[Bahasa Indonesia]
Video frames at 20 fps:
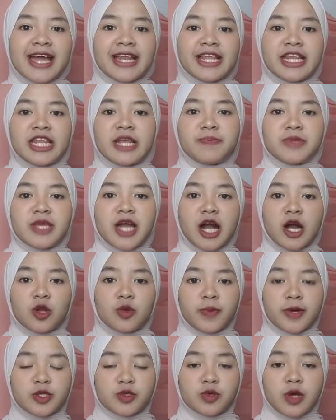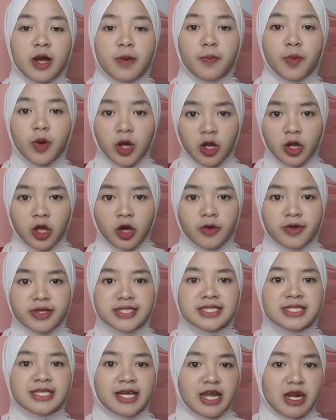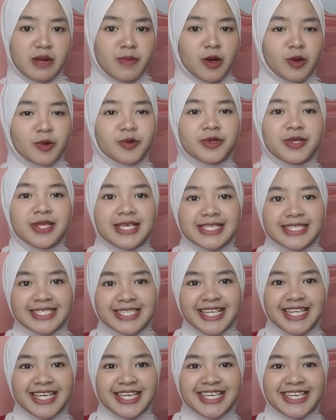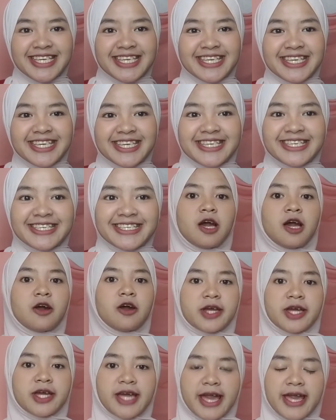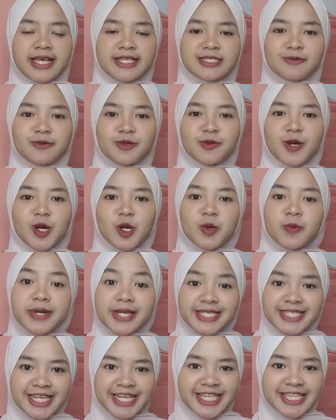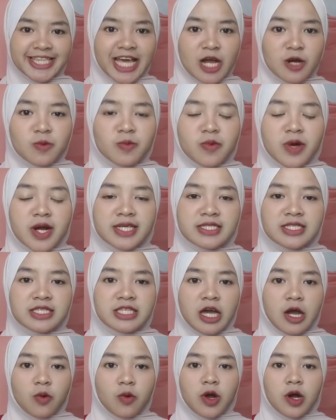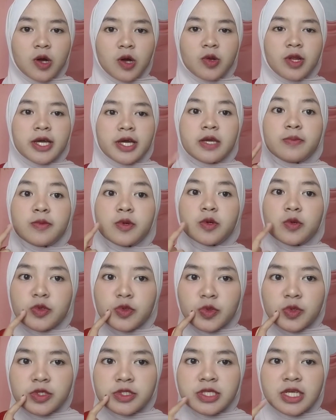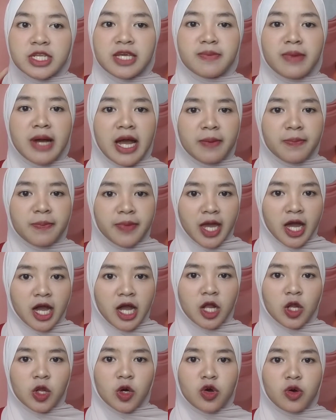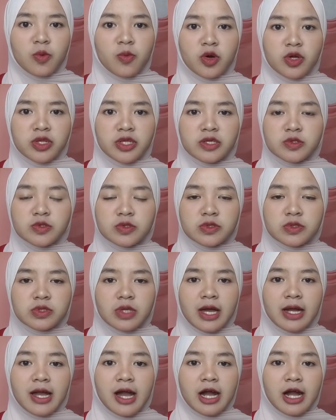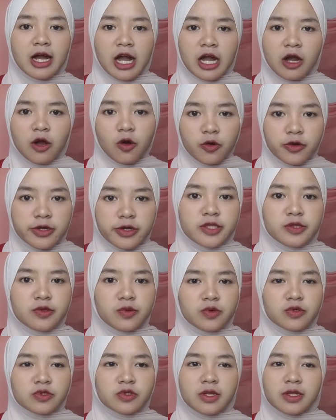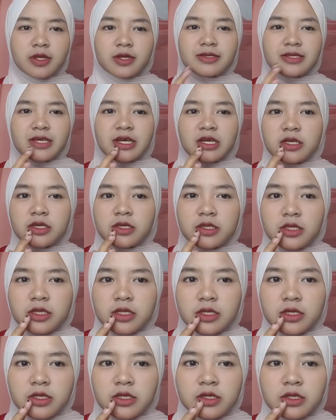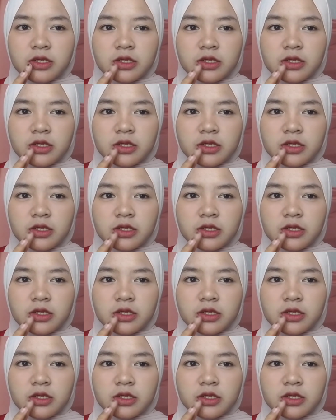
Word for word: Dan yep, ya, jangan lupa juga follow Instagram aku di sini. Guys, sebelum aku bercerita, aku mau ngasih tahu aku lagi beruntung. Jadi maaf ya kalau ngomongnya agak kagok gitu, soalnya sakit ini.